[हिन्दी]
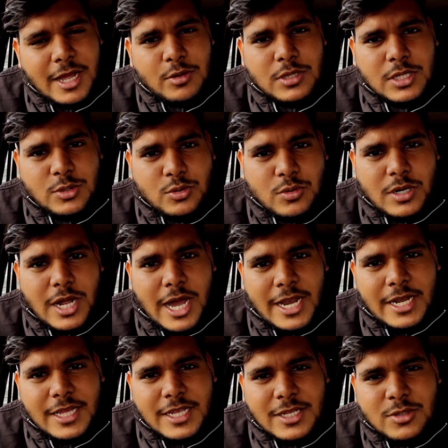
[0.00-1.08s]
क्या होता है जो
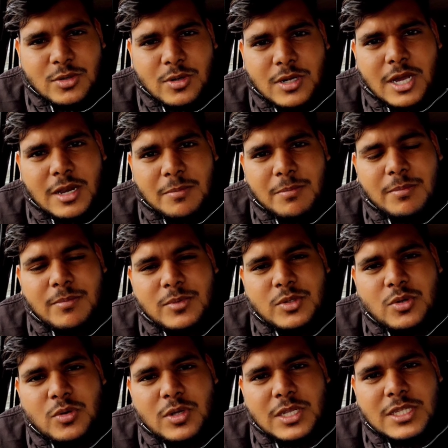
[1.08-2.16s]
गाड़ी की जो गर्म
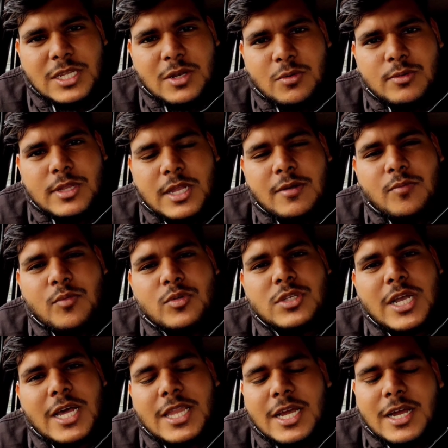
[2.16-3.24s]
जो इंजन होता है ना वो
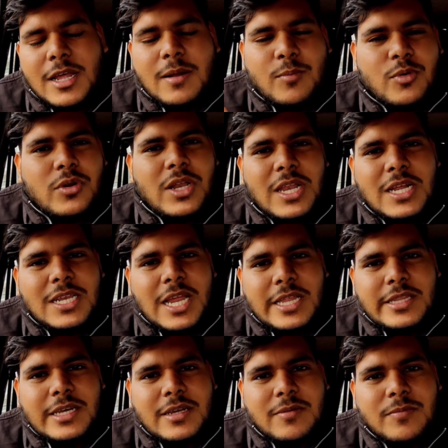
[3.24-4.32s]
ज़्यादा गर्म होने लग
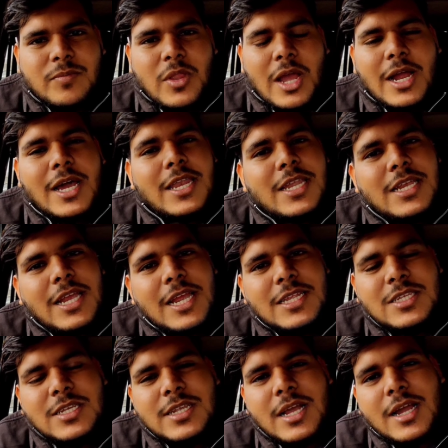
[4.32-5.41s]
जाता है अगर यही
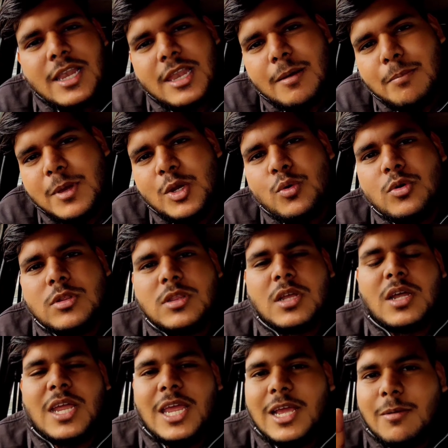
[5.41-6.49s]
चीज़ अगर लंबे रूट
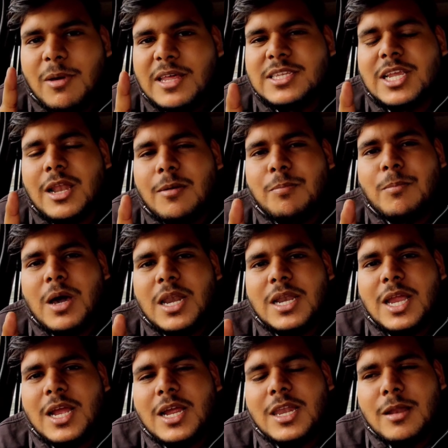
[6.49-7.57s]
पर एक बार सेल्फ मार
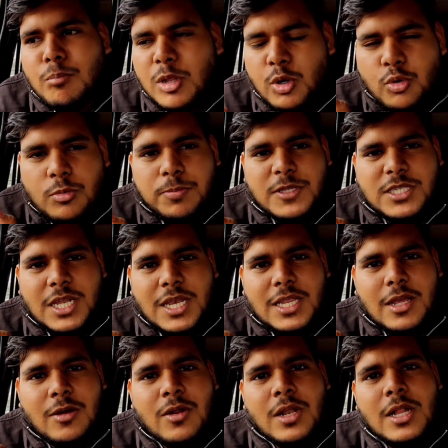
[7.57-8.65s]
के अगर लंबे रूट पर चले
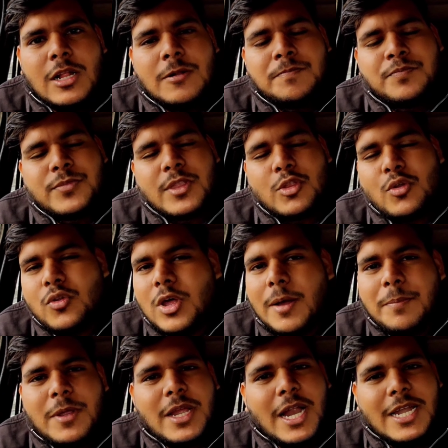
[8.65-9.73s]
जाओ तो तो
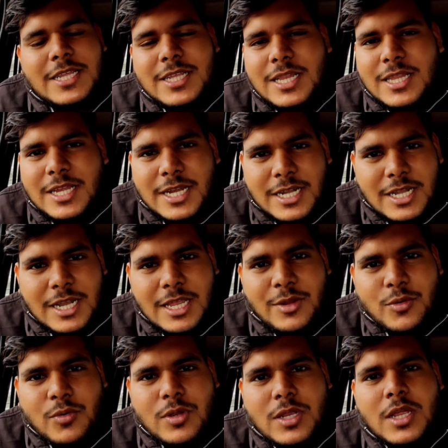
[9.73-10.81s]
आपकी गाड़ी जल्दी हीट
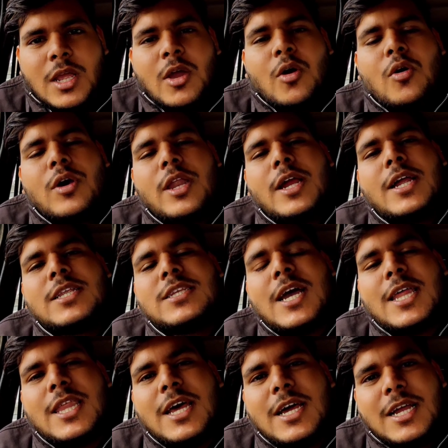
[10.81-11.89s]
नहीं होगी और अगर
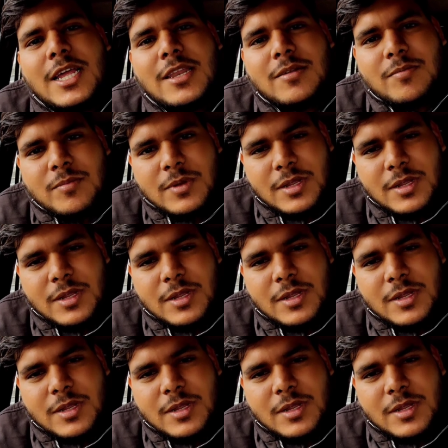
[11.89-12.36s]
ज़्यादा अगर